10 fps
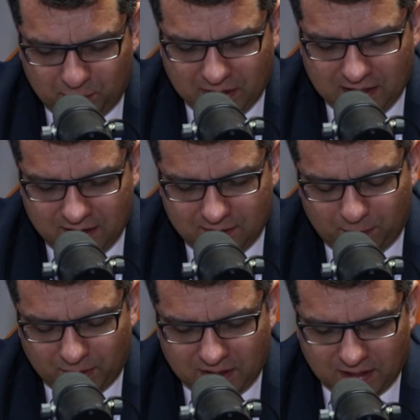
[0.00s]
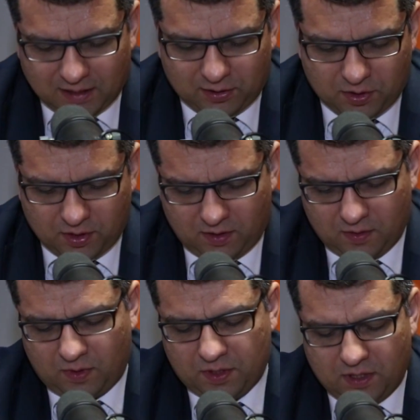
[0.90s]
No, panie, panie, redaktorze, to
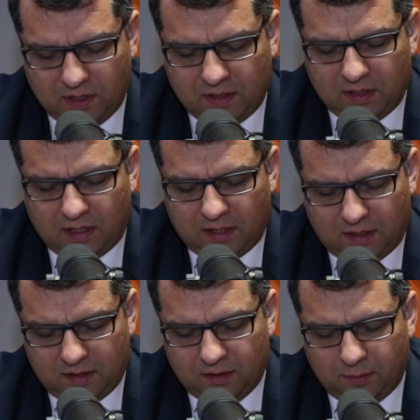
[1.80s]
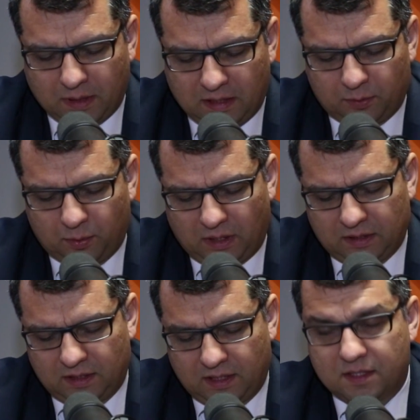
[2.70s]
jest właśnie ta nomenklatura,
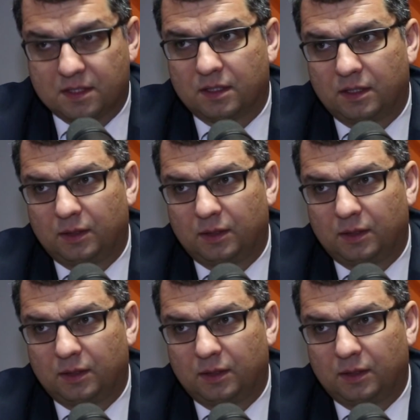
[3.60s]
ten język,